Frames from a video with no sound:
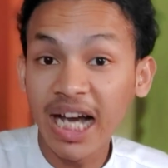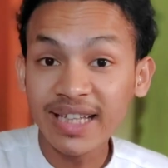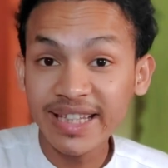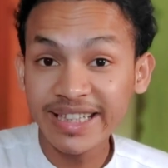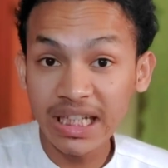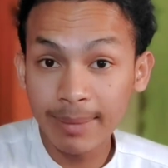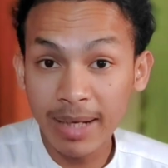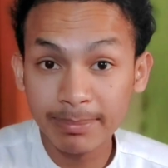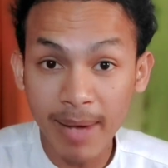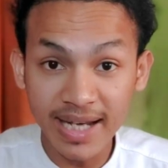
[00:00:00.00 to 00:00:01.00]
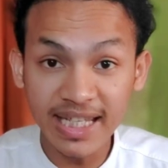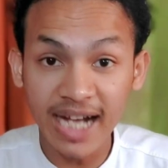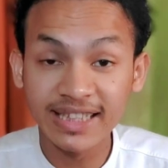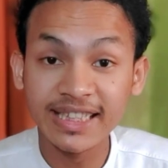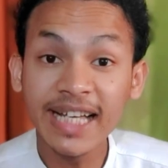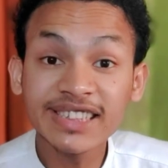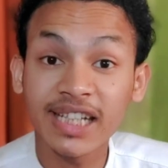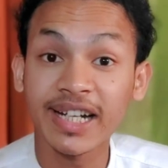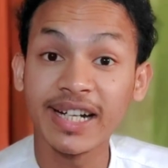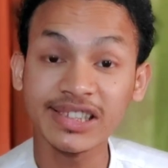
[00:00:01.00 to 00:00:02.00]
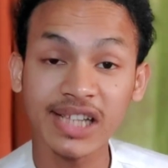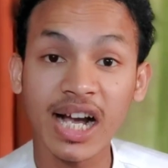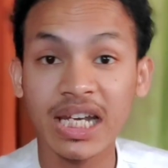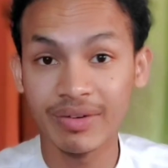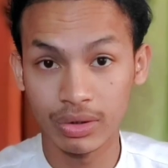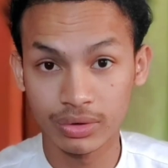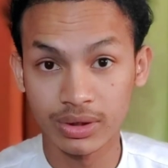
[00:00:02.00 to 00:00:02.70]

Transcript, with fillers: चांद दिखने के बाद बारी आती है स्टेटस लगाने वालों